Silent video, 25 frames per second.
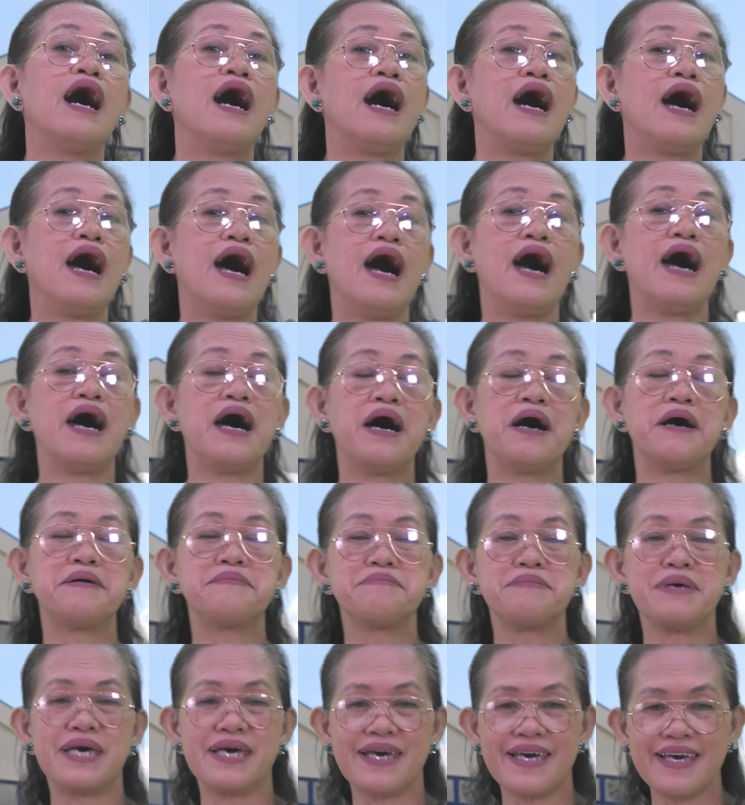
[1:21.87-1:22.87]

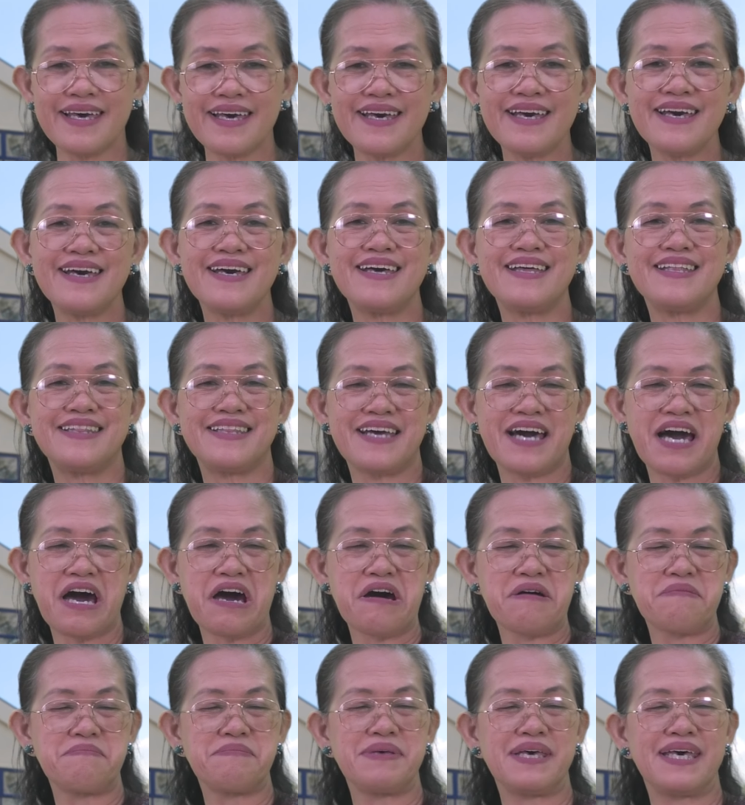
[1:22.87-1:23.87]
Amen,
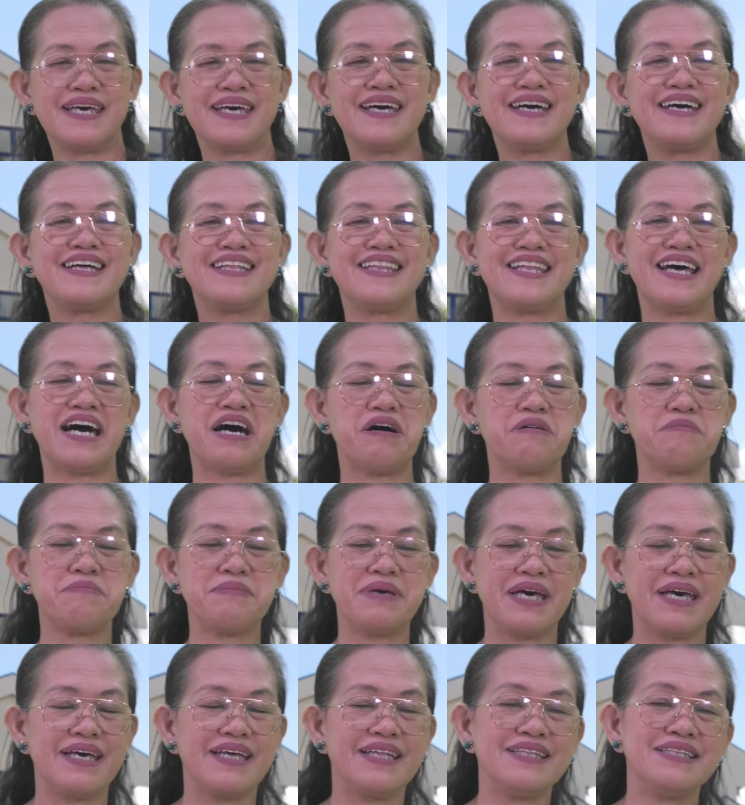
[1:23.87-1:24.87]
amen,
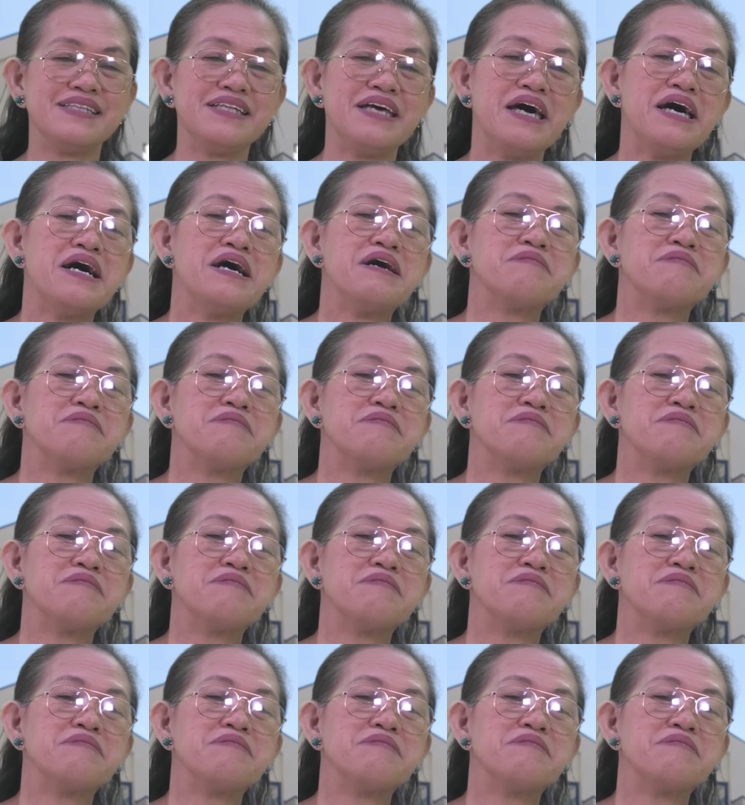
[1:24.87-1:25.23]
amen.